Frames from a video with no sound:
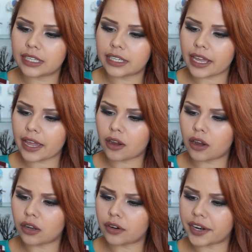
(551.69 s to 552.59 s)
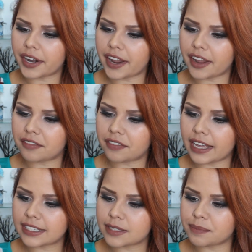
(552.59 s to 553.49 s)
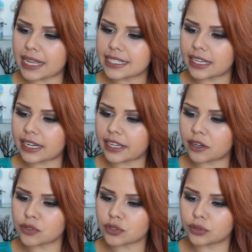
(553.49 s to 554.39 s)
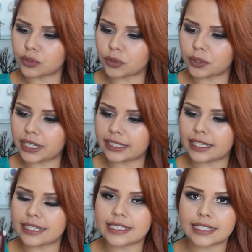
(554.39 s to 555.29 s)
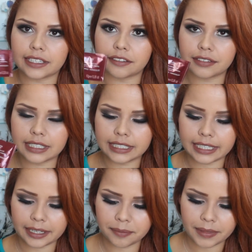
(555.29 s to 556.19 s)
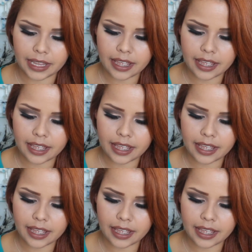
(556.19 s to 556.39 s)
que é Color Reflex, máscara reconstrutora intensiva, né?